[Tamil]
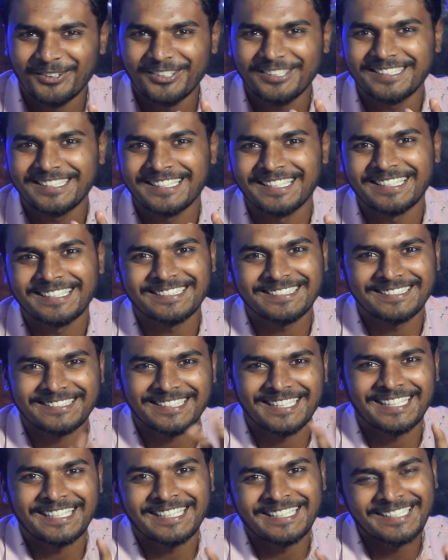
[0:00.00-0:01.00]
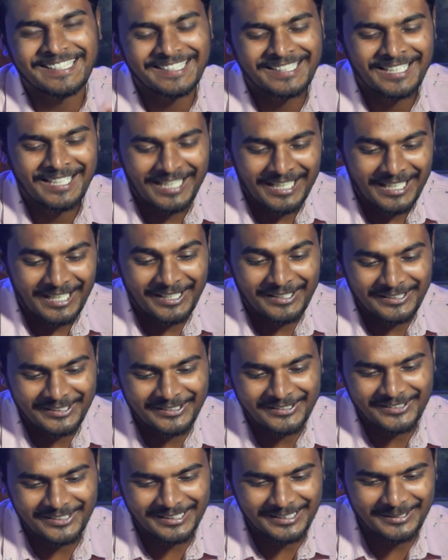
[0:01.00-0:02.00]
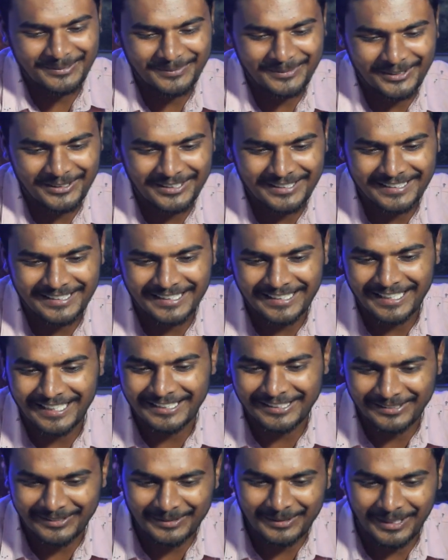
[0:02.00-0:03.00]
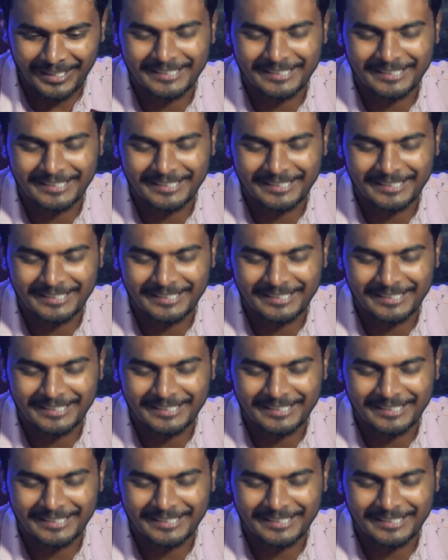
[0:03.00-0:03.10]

போட்டிருக்காரு சாரி அப்படின்னு ஒருத்தர் போட்டிருக்காரு அந்த